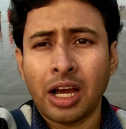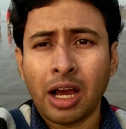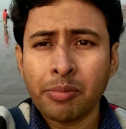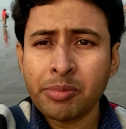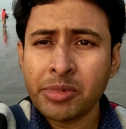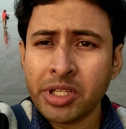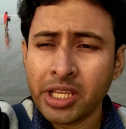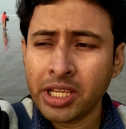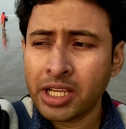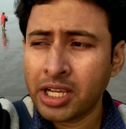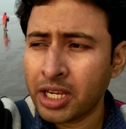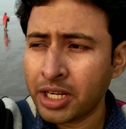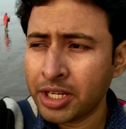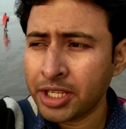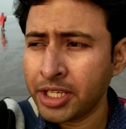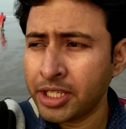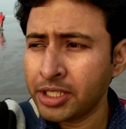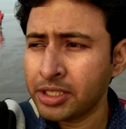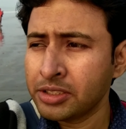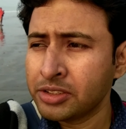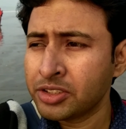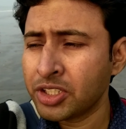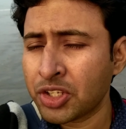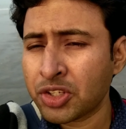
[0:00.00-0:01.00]
আমি এখানে
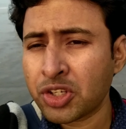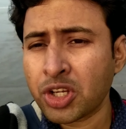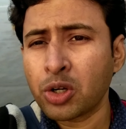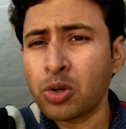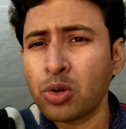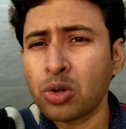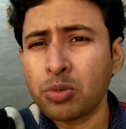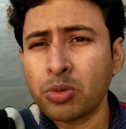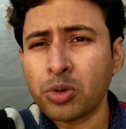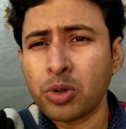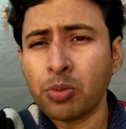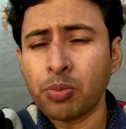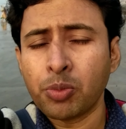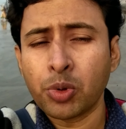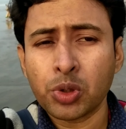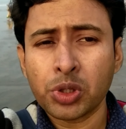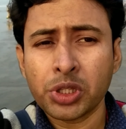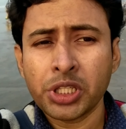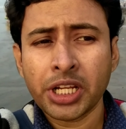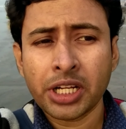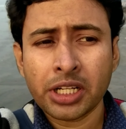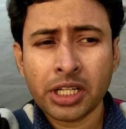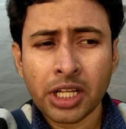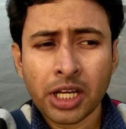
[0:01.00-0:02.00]
চেষ্টা করব
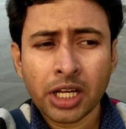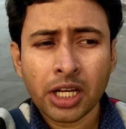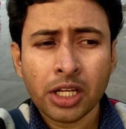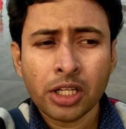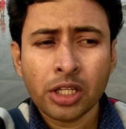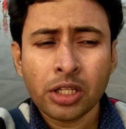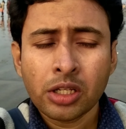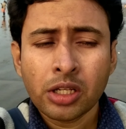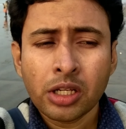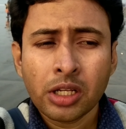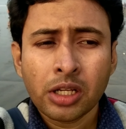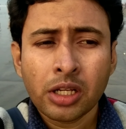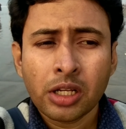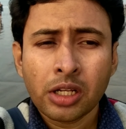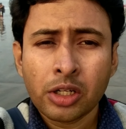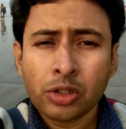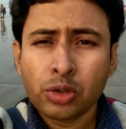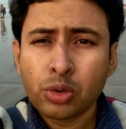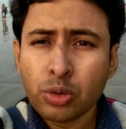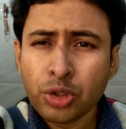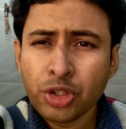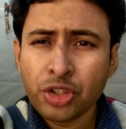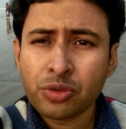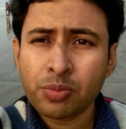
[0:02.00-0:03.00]
প্রত্যেকটা
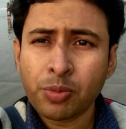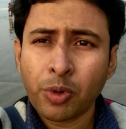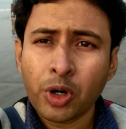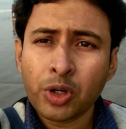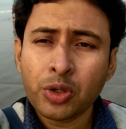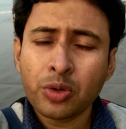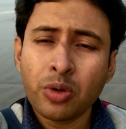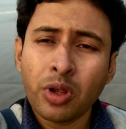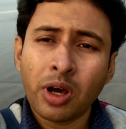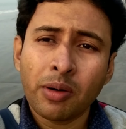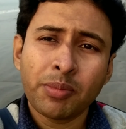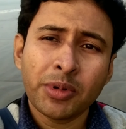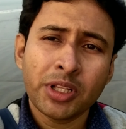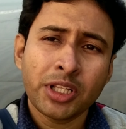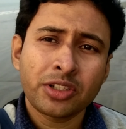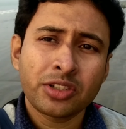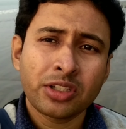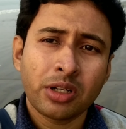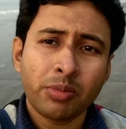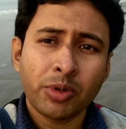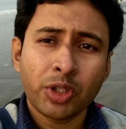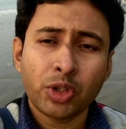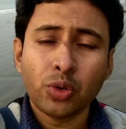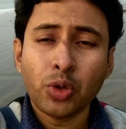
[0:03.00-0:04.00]
ট্যুরিস্ট স্পটগুলো
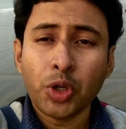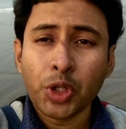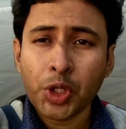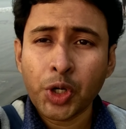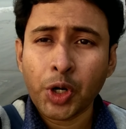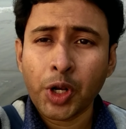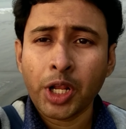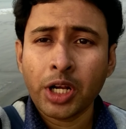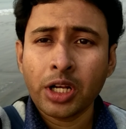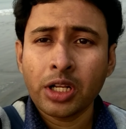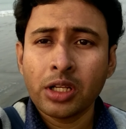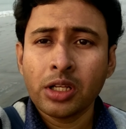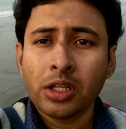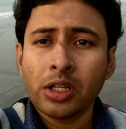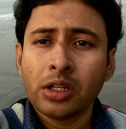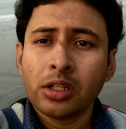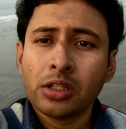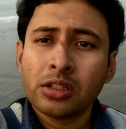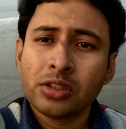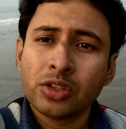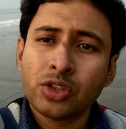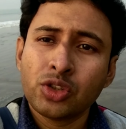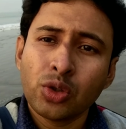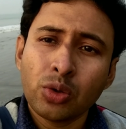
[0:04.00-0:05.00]
আপনাদের সামনে তুলে ধরা
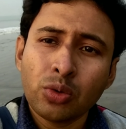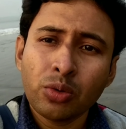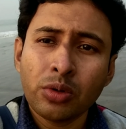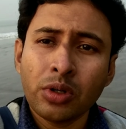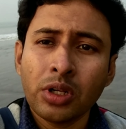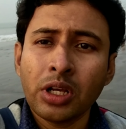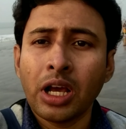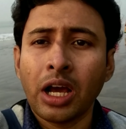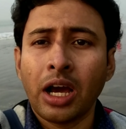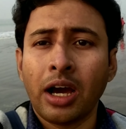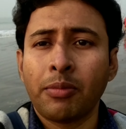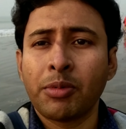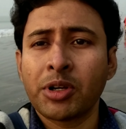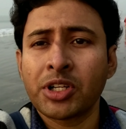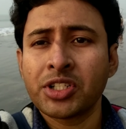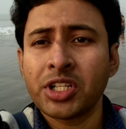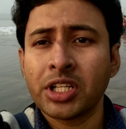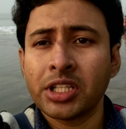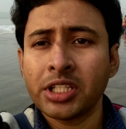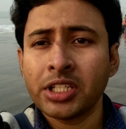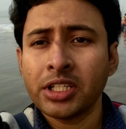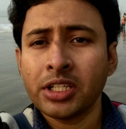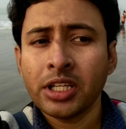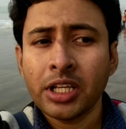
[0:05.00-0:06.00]
তো চলুন আমার
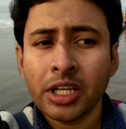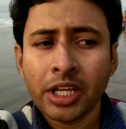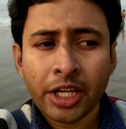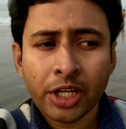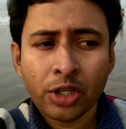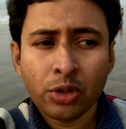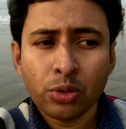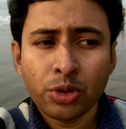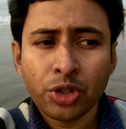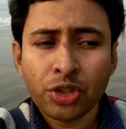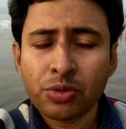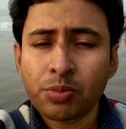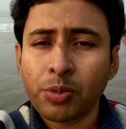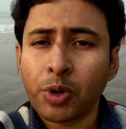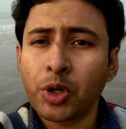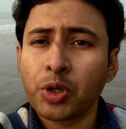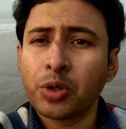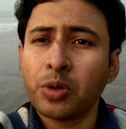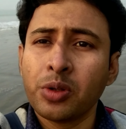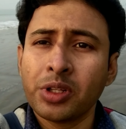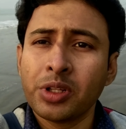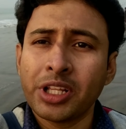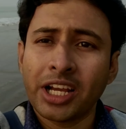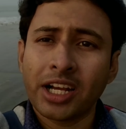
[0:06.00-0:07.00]
সাথে এই ট্যুরিস্ট
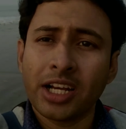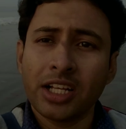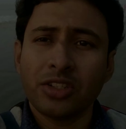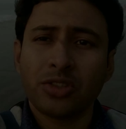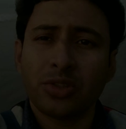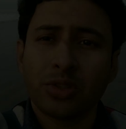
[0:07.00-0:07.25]
স্পটগুলো দেখার